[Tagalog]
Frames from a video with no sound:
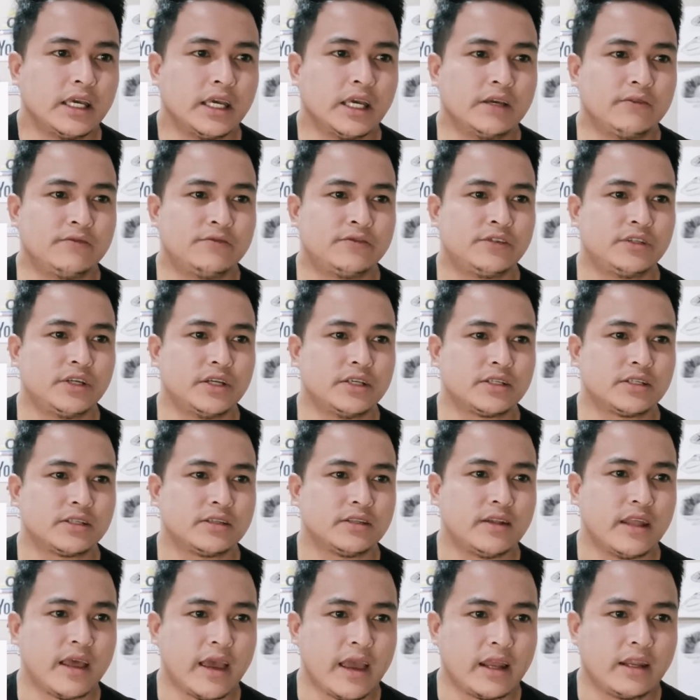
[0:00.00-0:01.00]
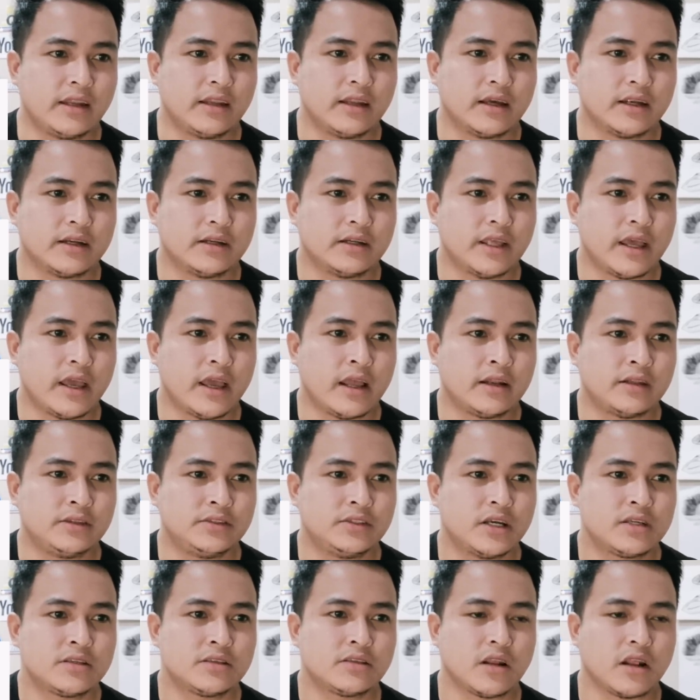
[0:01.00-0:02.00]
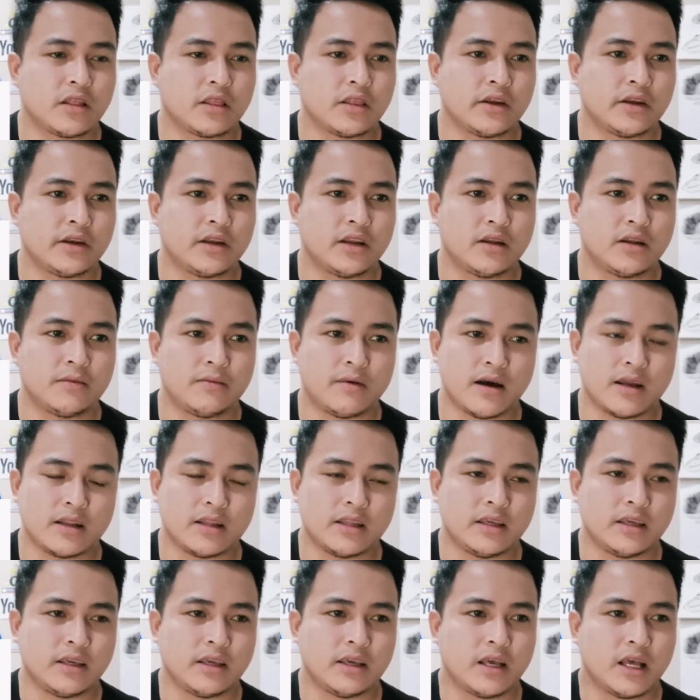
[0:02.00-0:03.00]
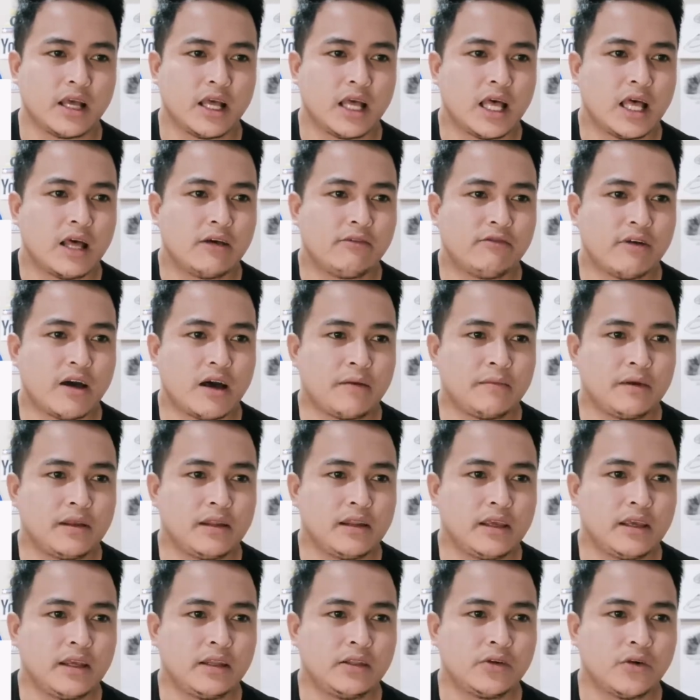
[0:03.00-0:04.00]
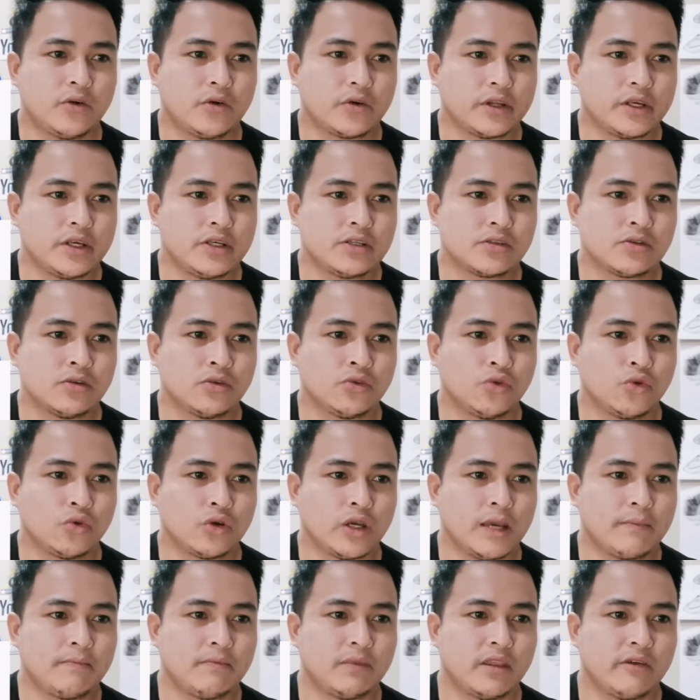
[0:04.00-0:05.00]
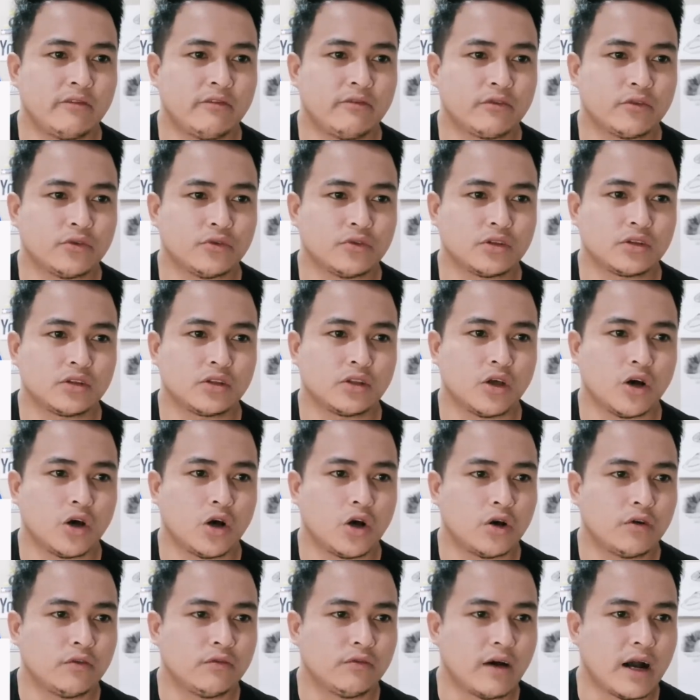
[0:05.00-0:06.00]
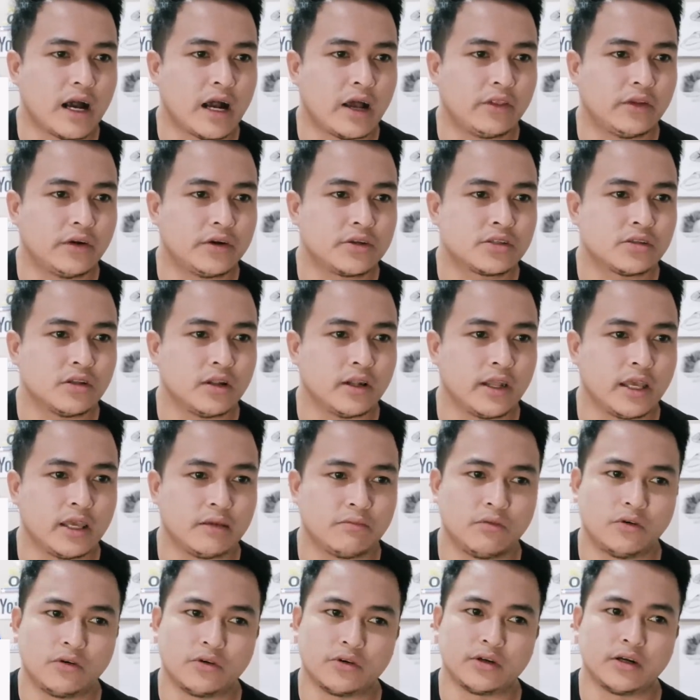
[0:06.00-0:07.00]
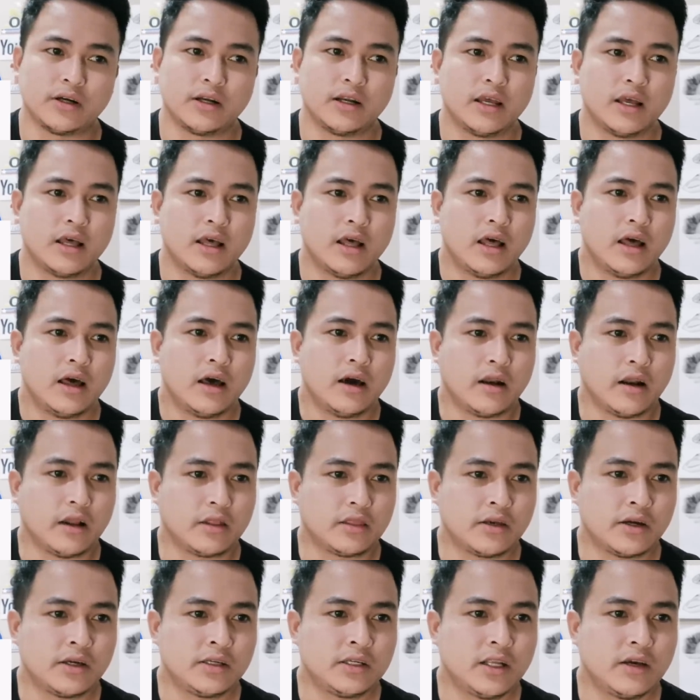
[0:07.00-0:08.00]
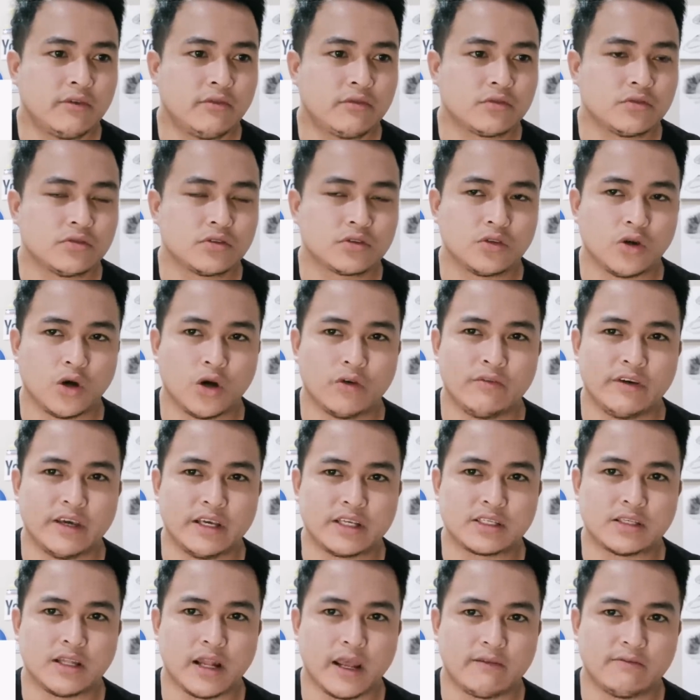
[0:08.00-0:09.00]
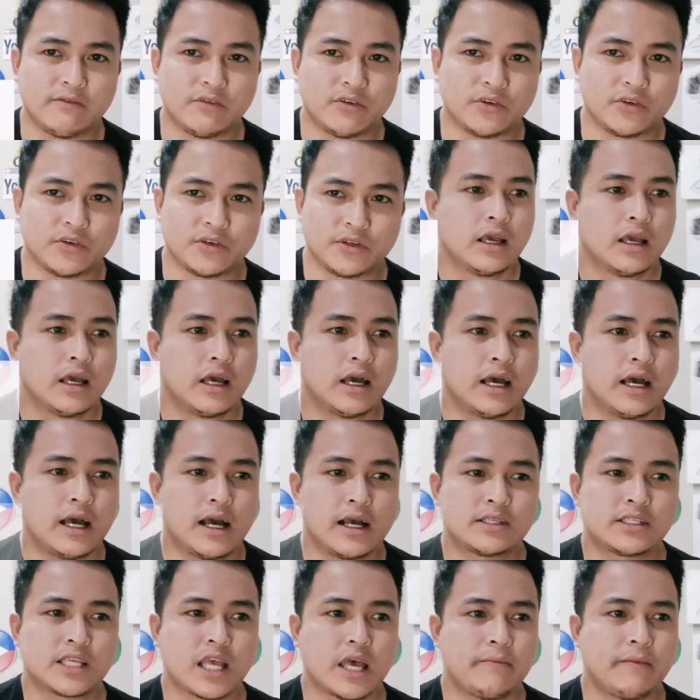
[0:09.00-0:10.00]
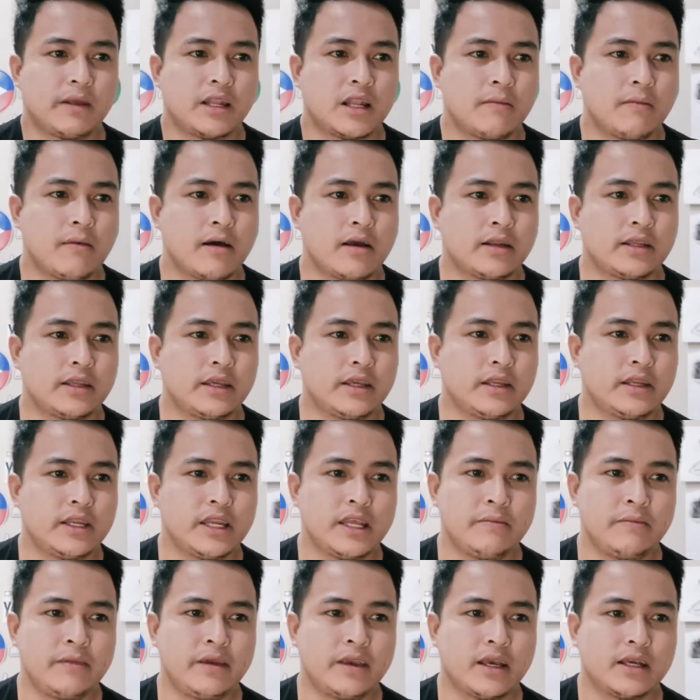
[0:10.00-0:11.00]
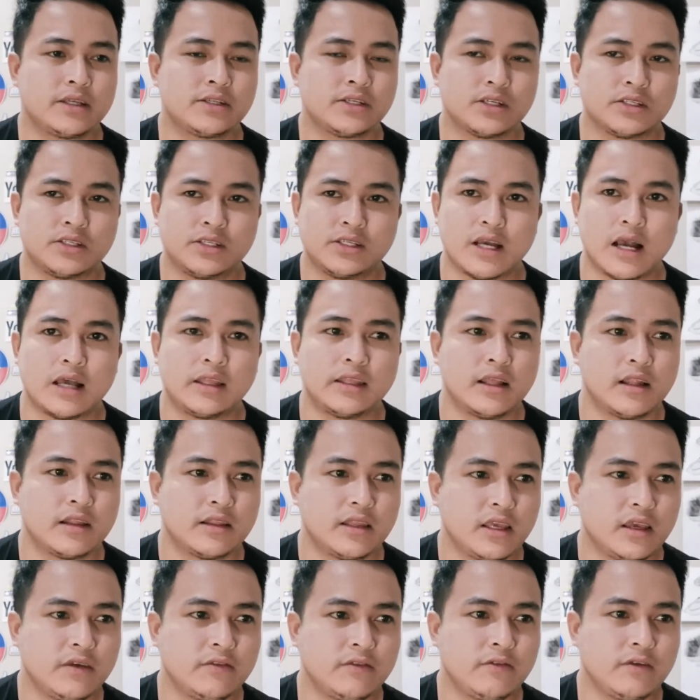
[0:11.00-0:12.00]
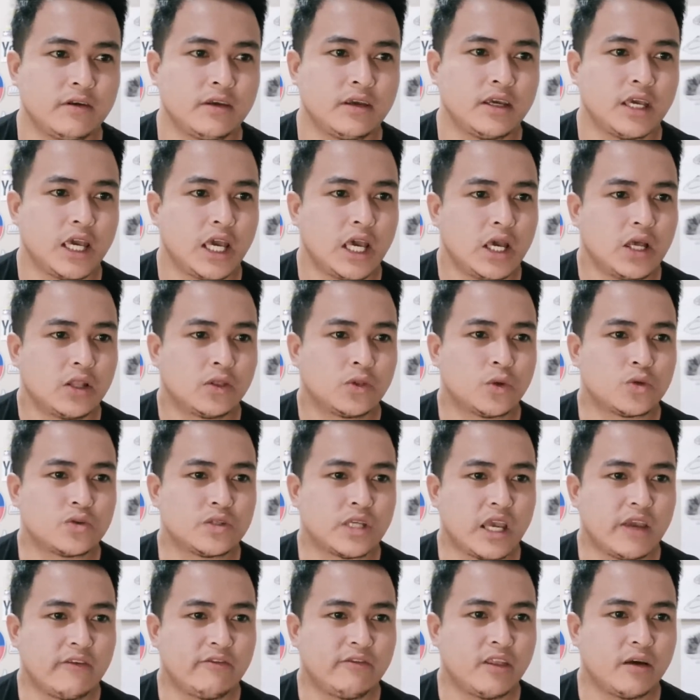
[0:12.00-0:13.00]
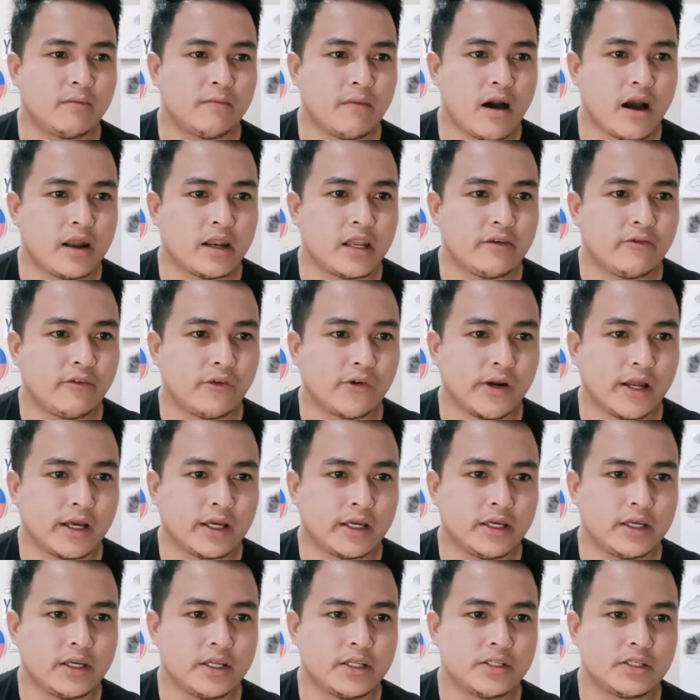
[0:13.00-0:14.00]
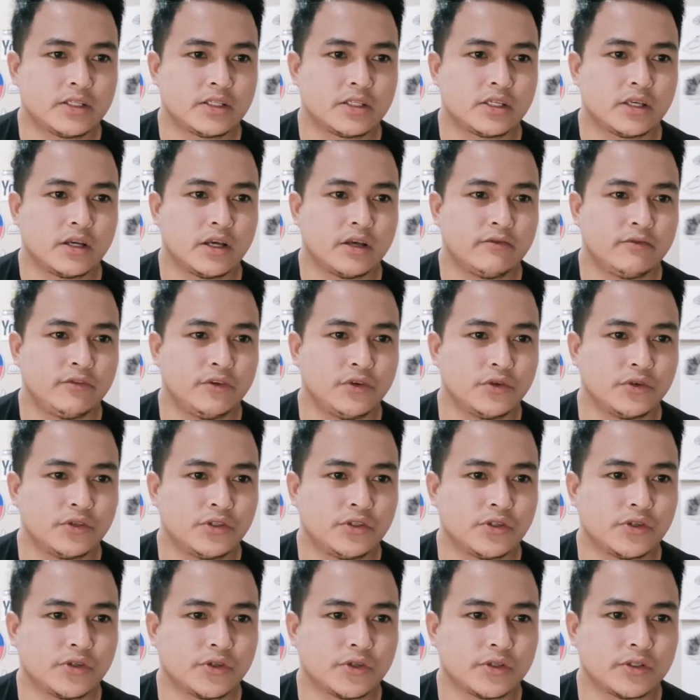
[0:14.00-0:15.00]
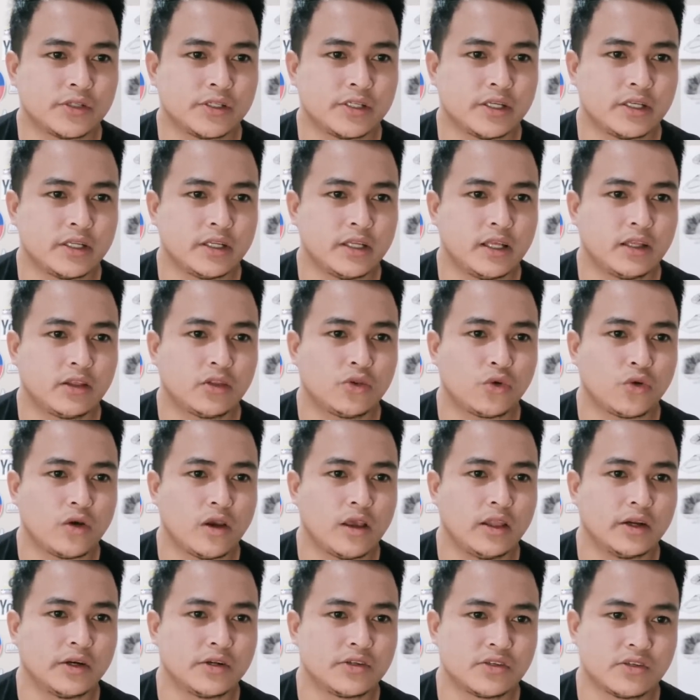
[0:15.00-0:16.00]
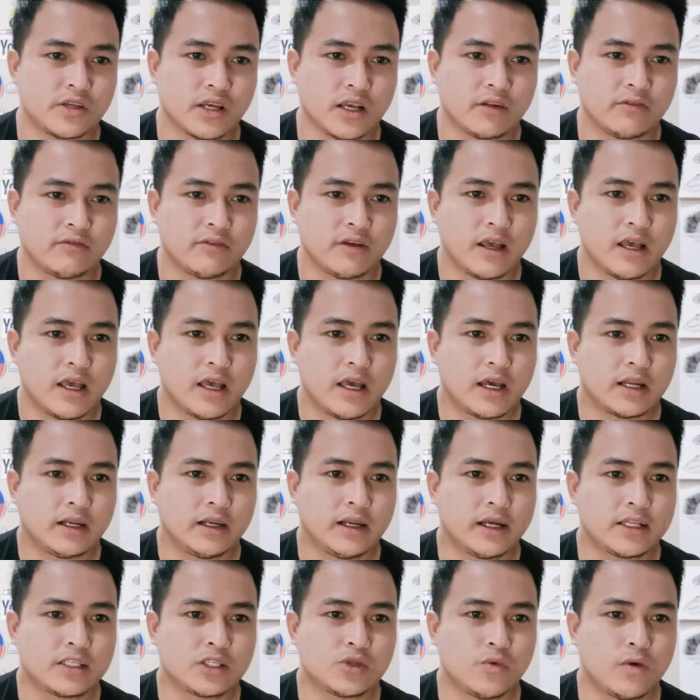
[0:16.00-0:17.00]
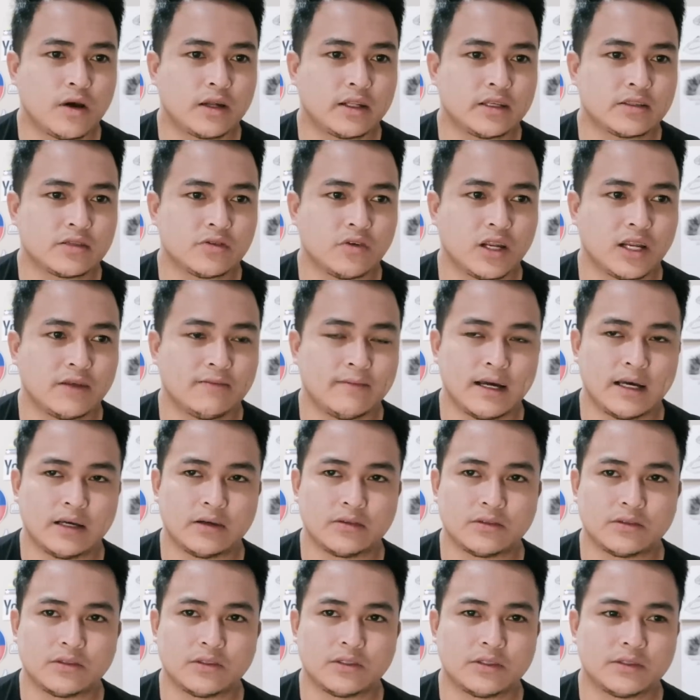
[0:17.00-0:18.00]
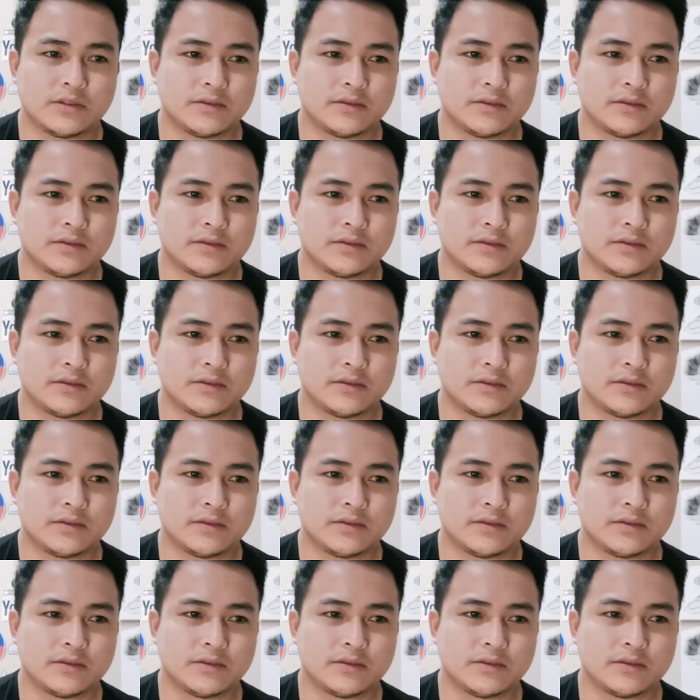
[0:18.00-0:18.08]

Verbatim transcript: If she's dead, then just return the money. Family no reason to keep the fruit of others' labor. Return the fruit of his labor. Ang sabi naman ni Nimias Channel TV, to save the money for the kids' future, she need to kill herself. That's what it's all about.